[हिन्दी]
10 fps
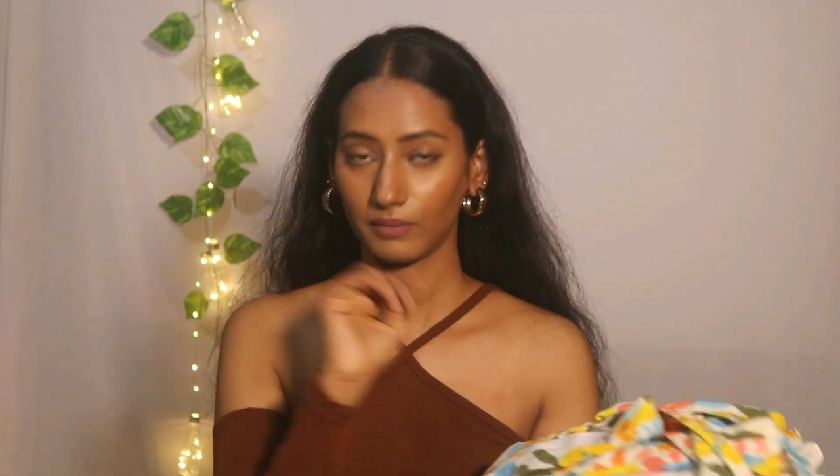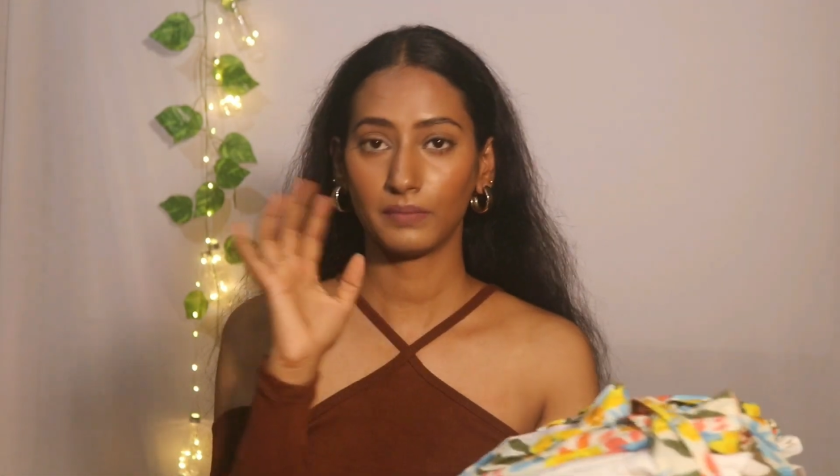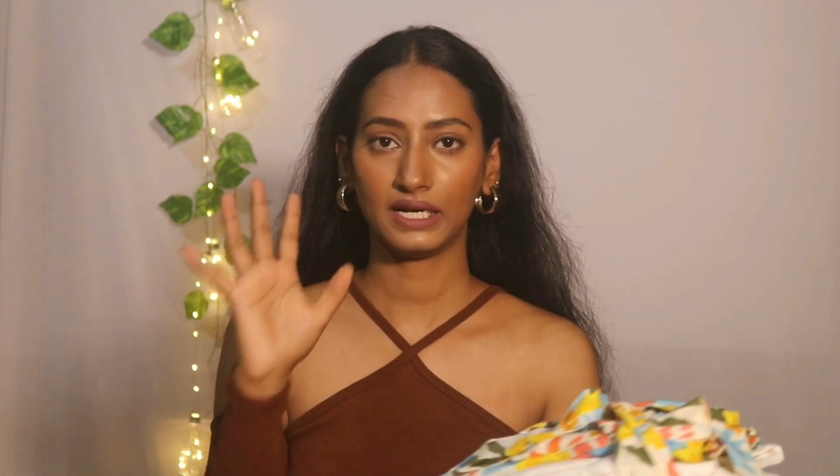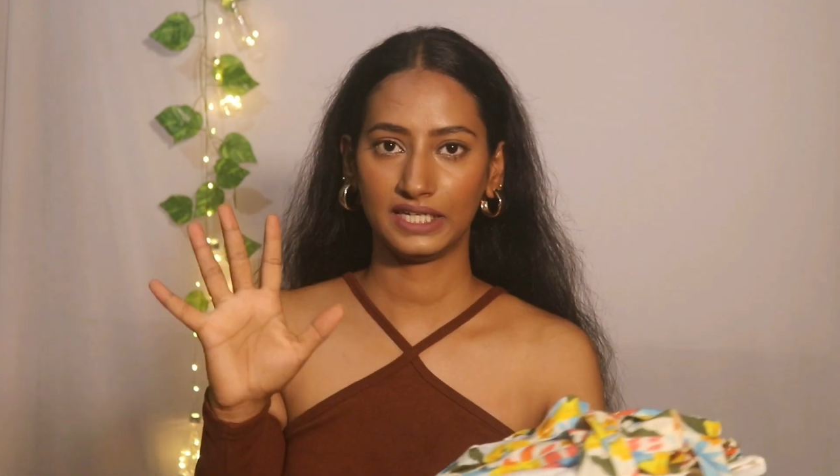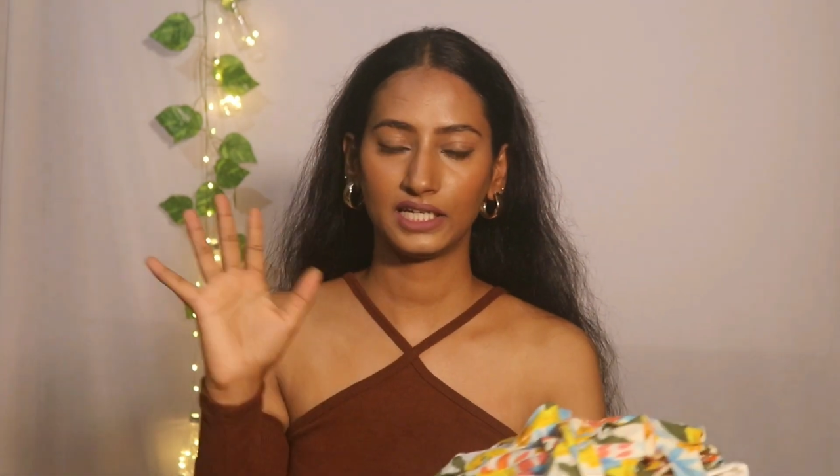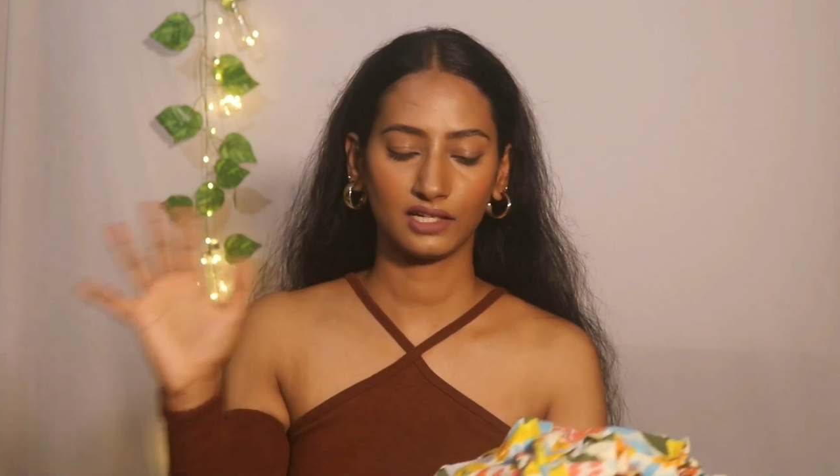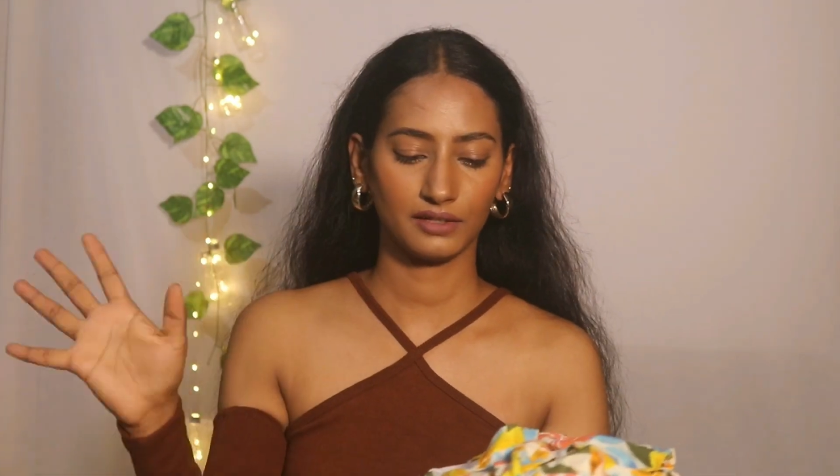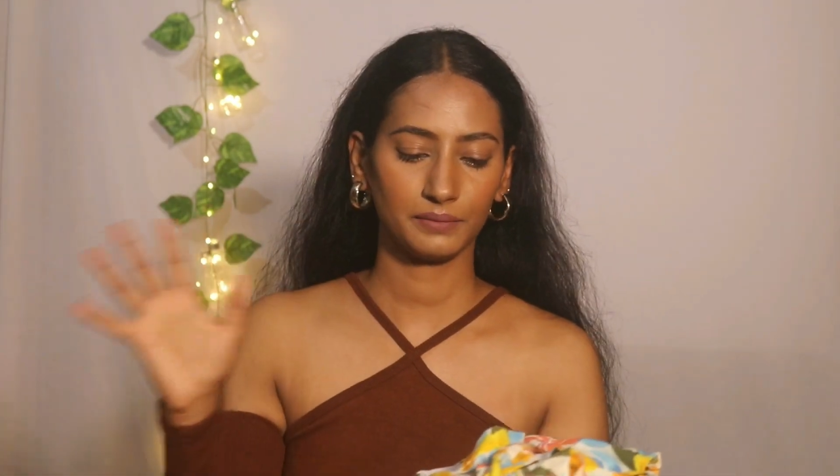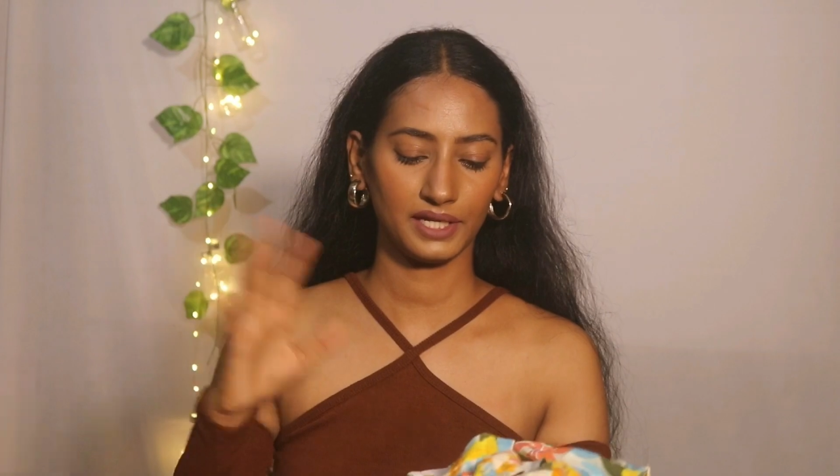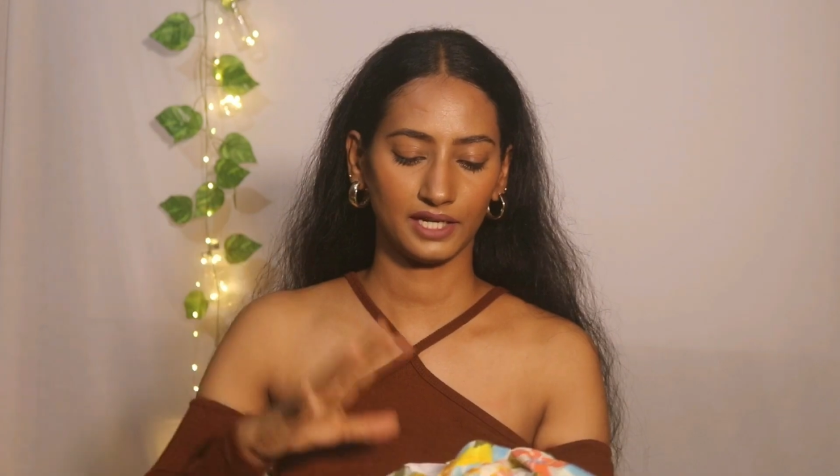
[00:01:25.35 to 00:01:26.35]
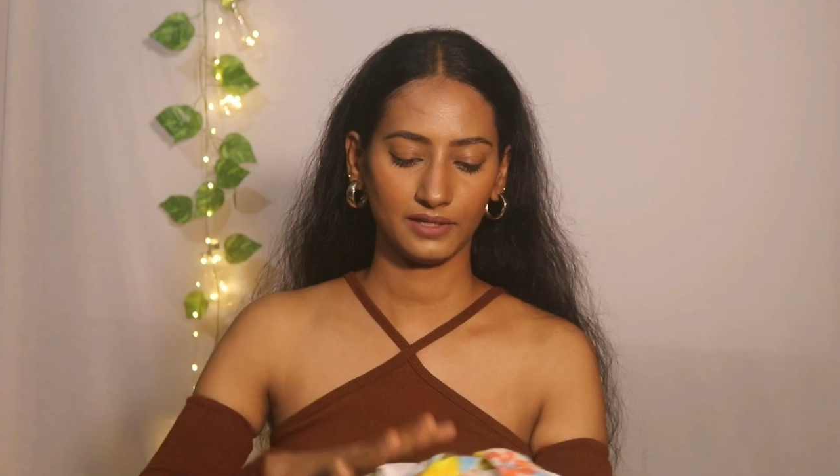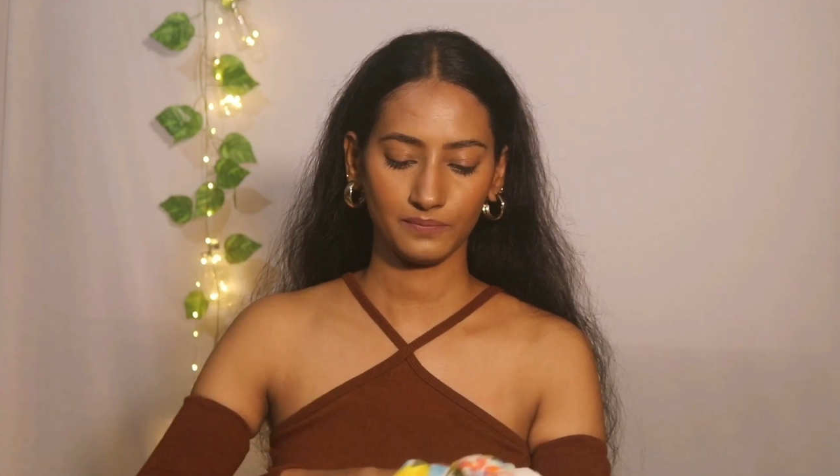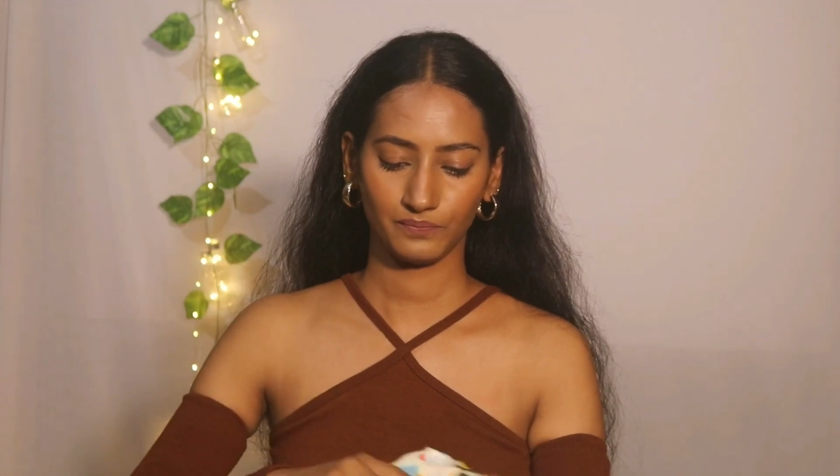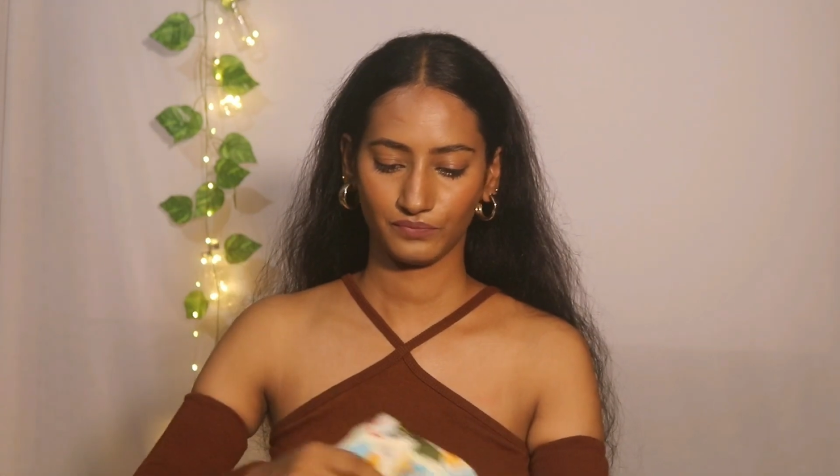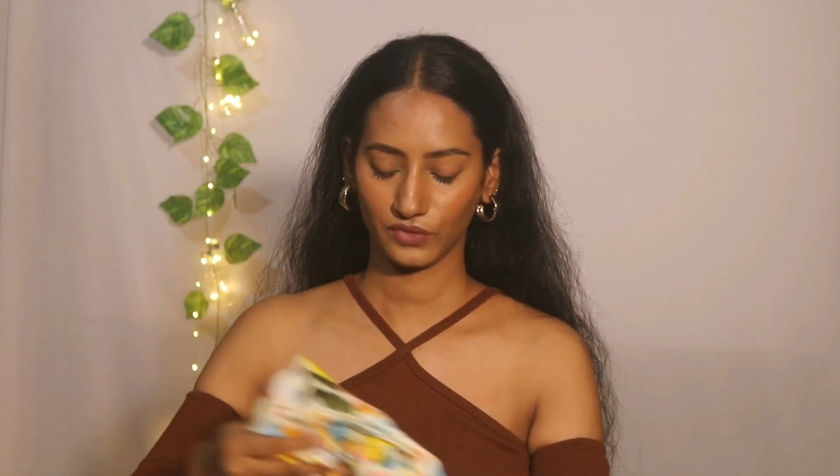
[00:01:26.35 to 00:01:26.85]
मल्टी कलर में है
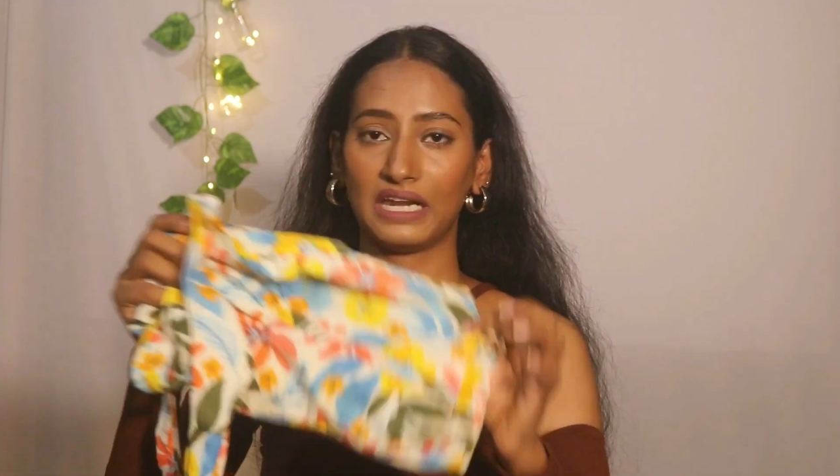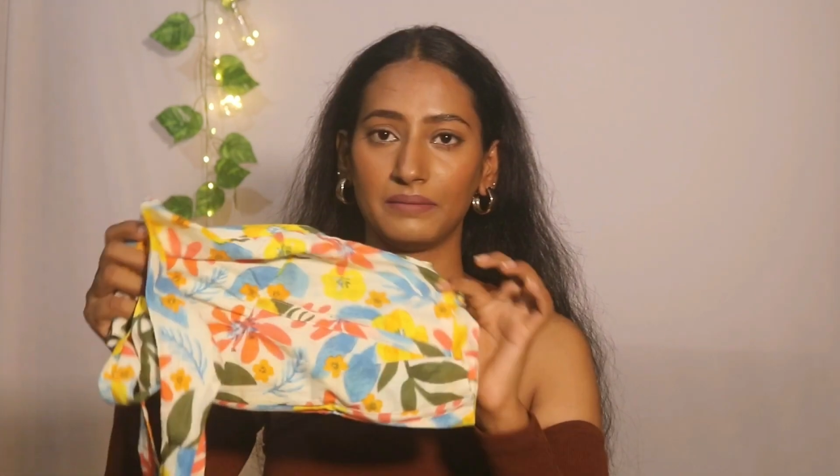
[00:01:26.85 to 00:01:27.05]
पहले